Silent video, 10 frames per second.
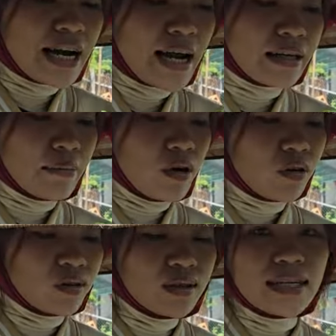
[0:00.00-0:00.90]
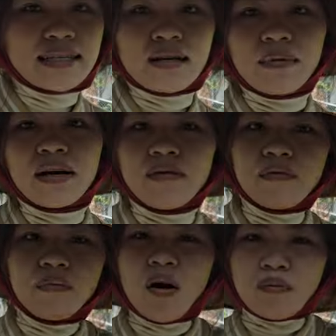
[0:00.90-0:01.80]
chân thành cảm ơn cô chú anh chị đã xem hết clip
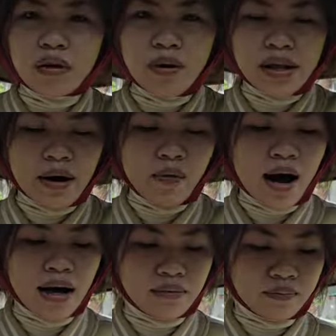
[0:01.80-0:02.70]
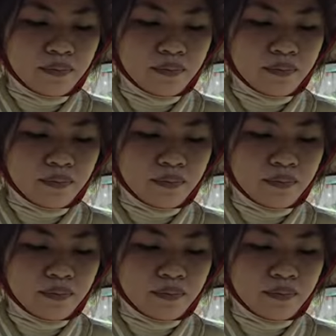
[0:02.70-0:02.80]
bấm hổm trong thời gian qua ạ.